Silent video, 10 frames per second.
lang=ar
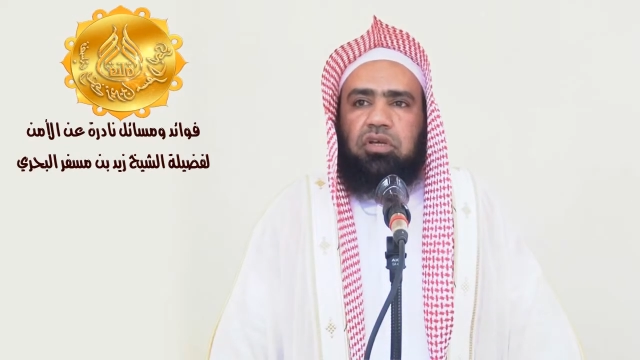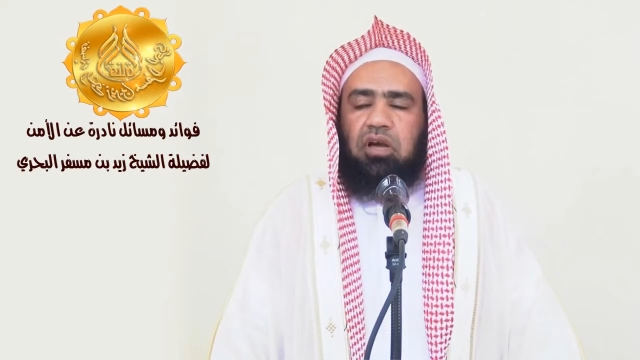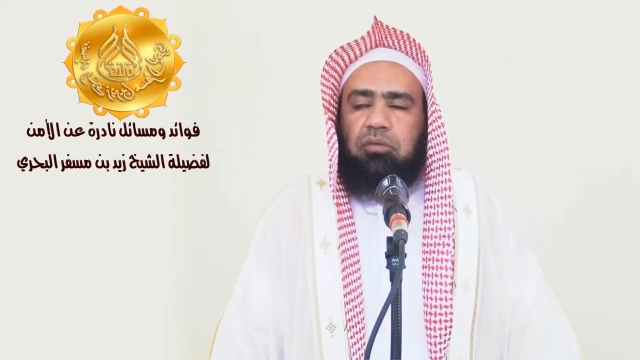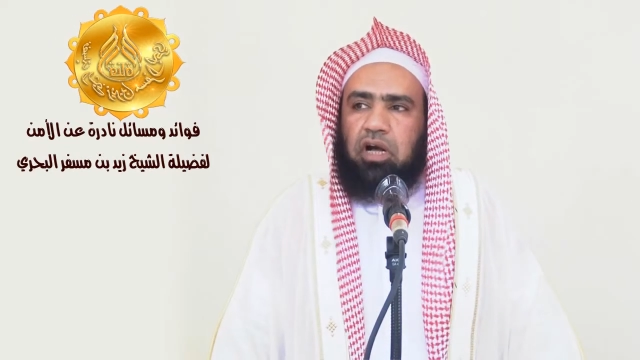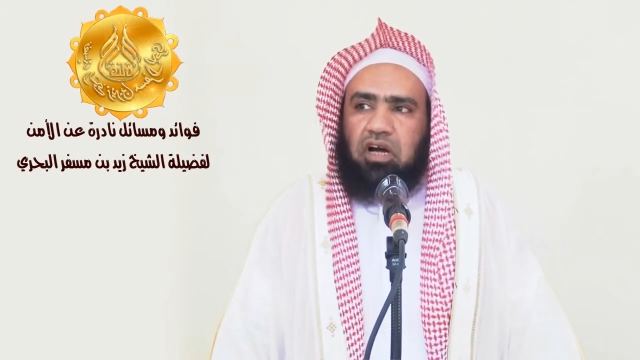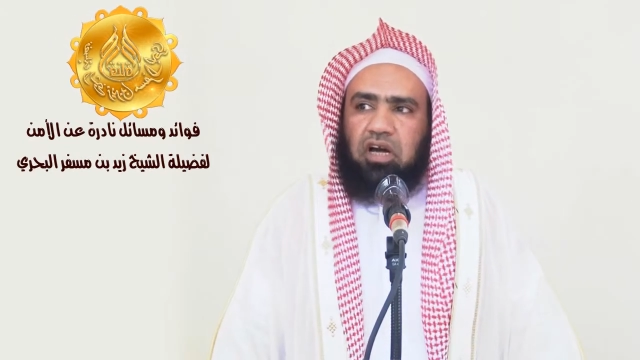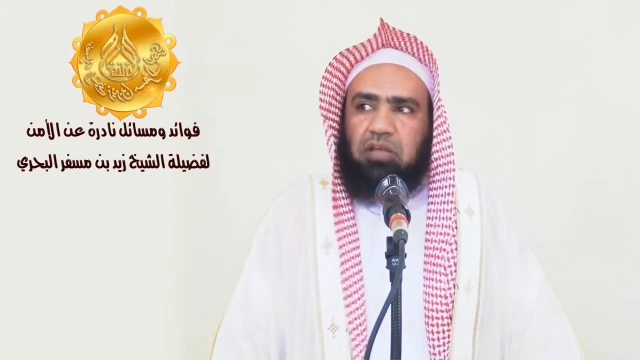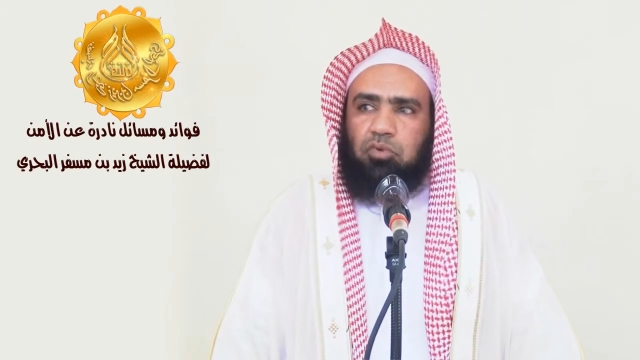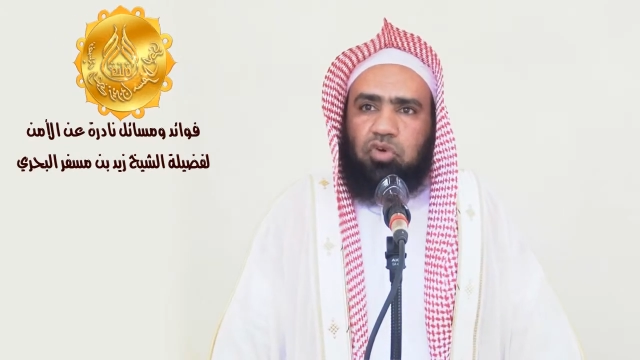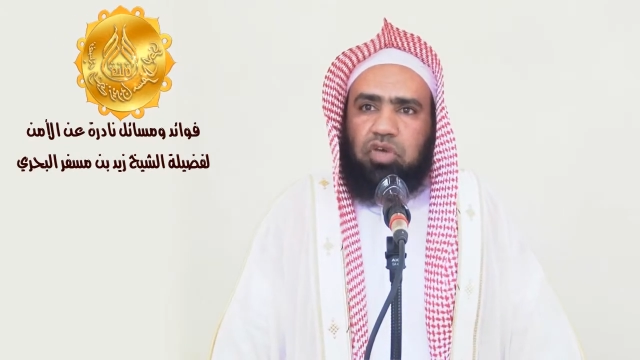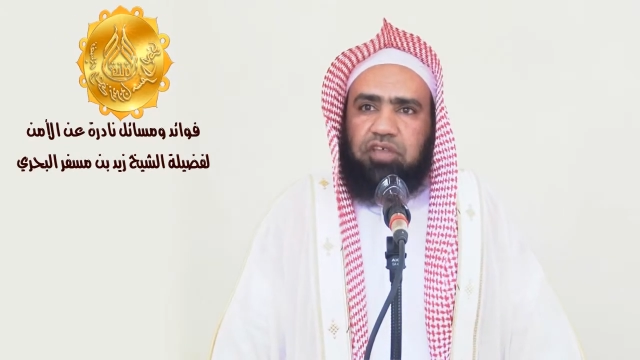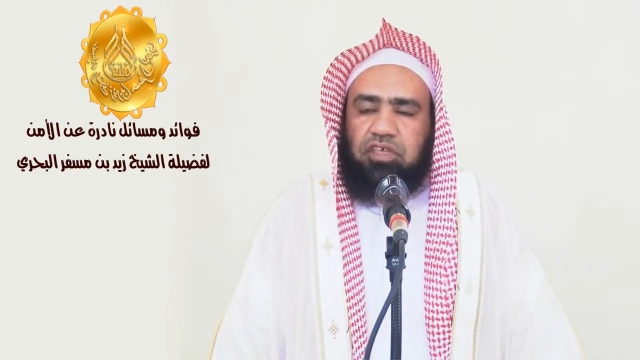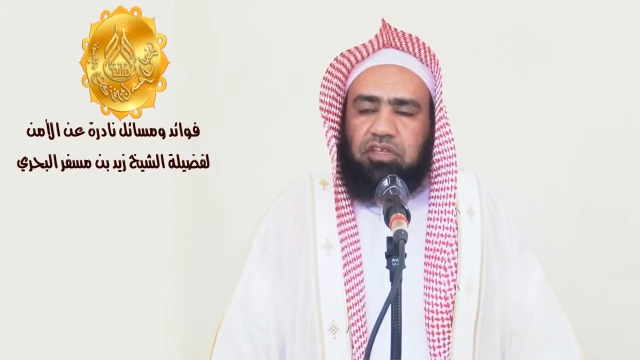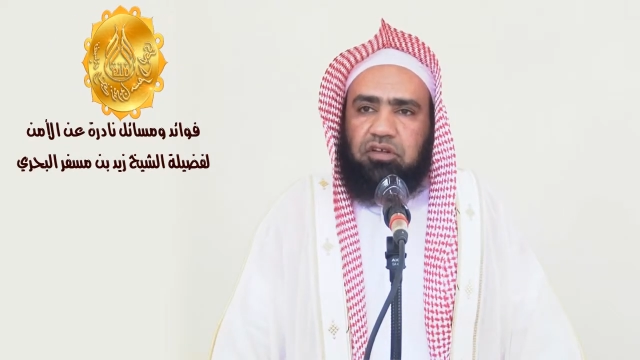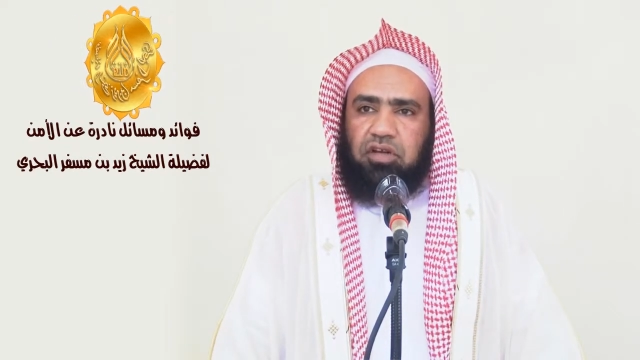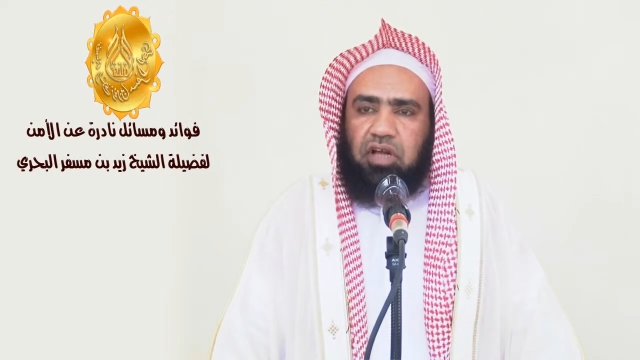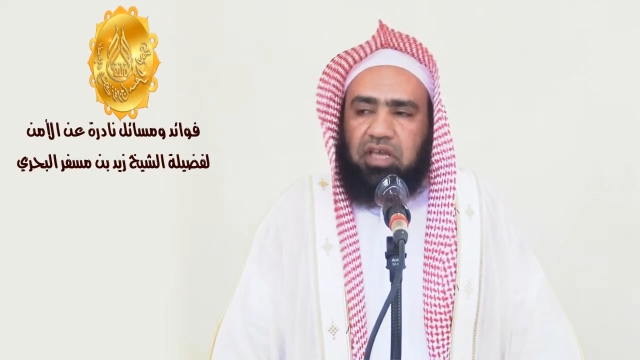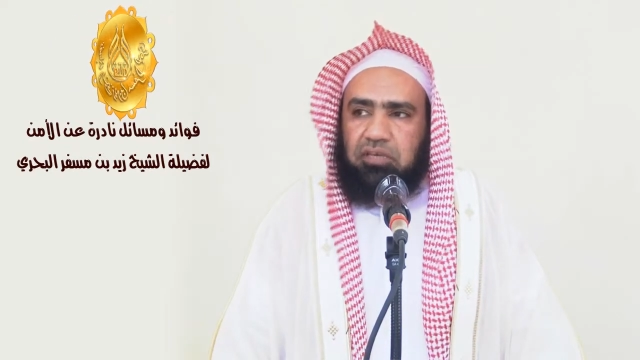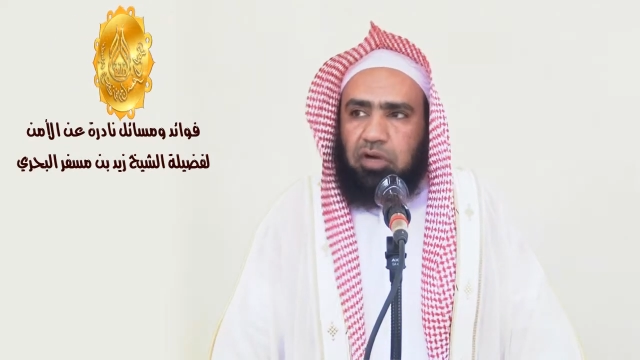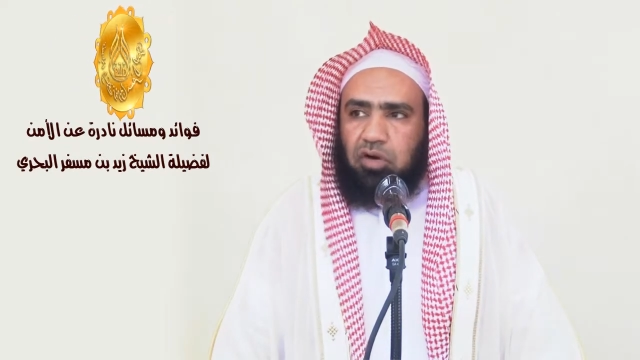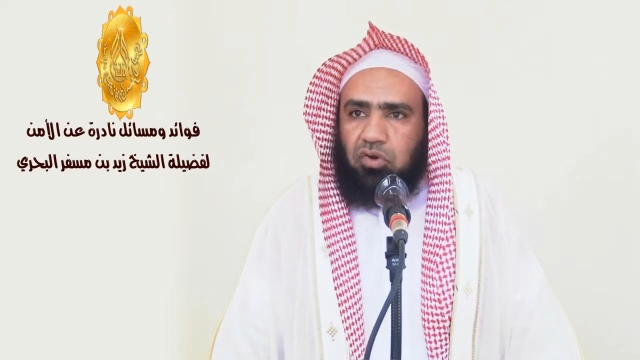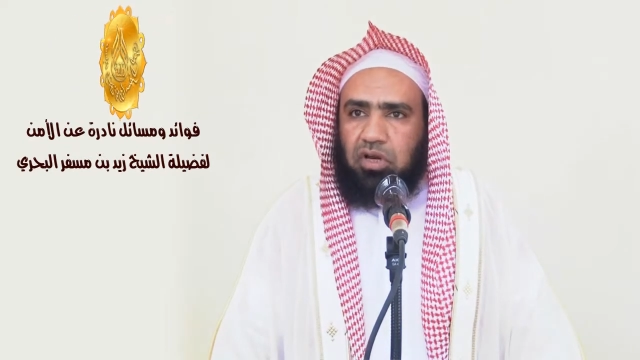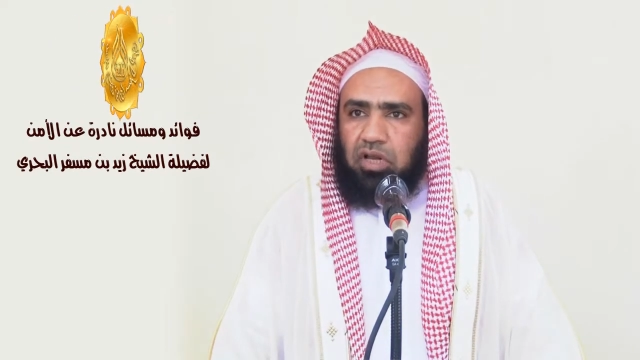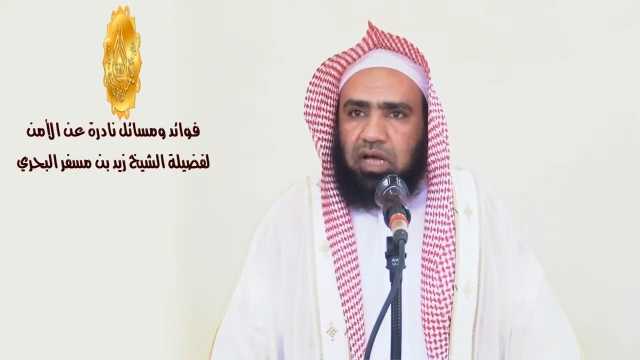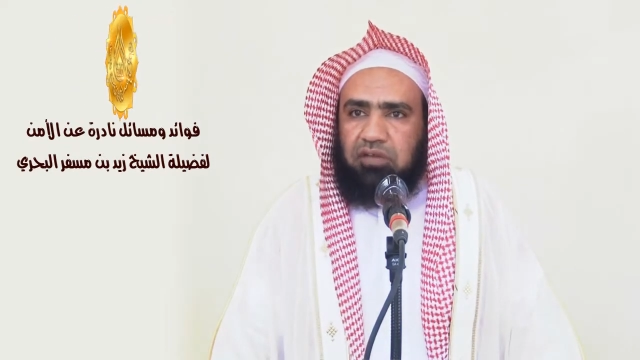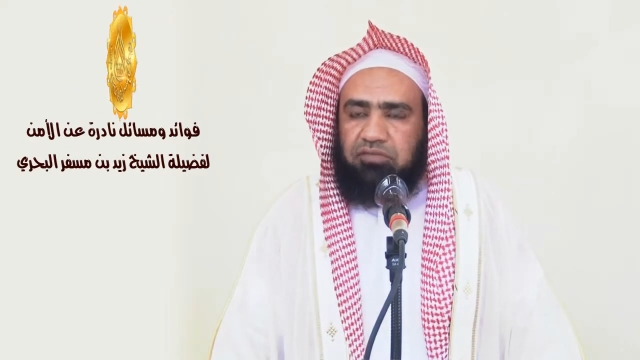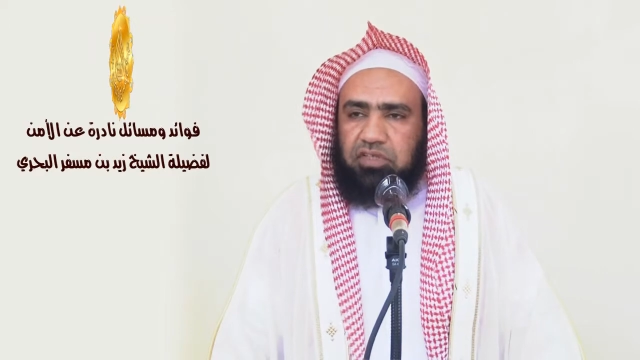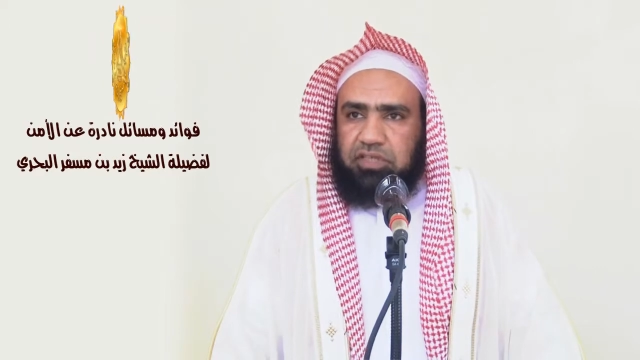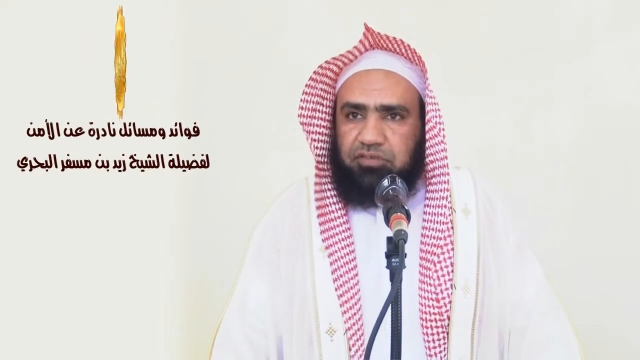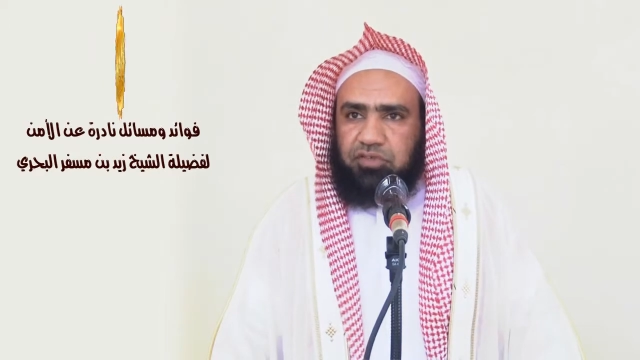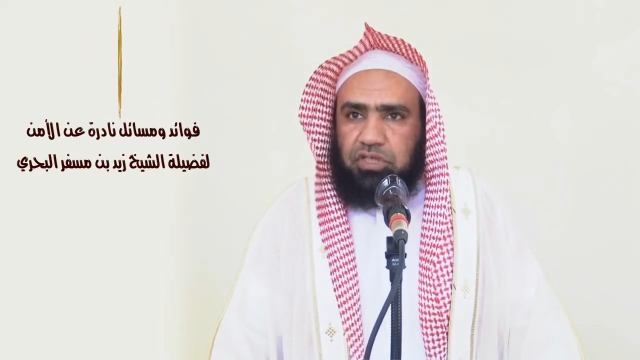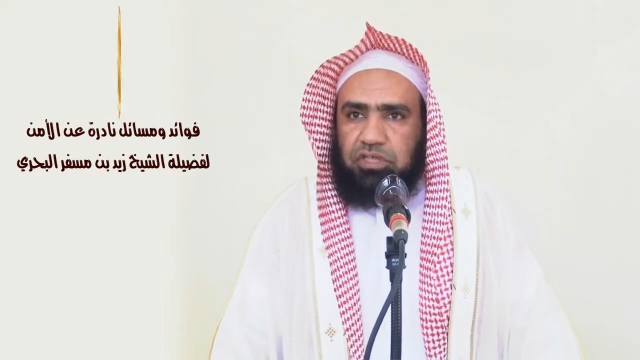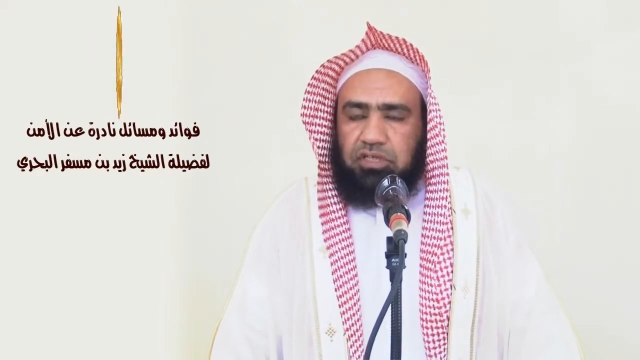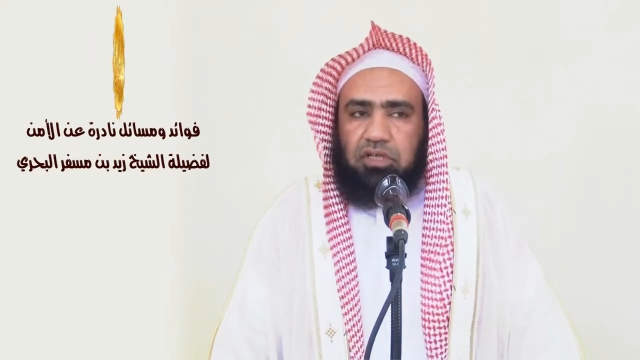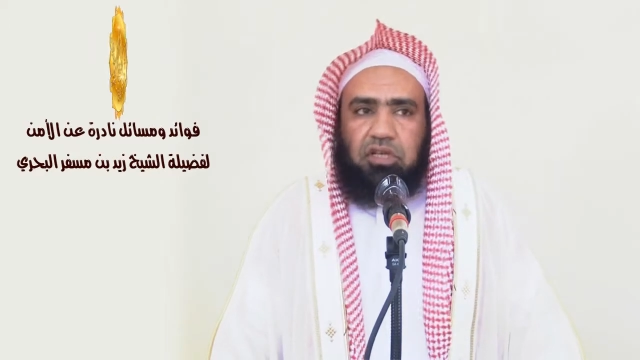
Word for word: كما قال ابن كثير رحمه الله في التفسير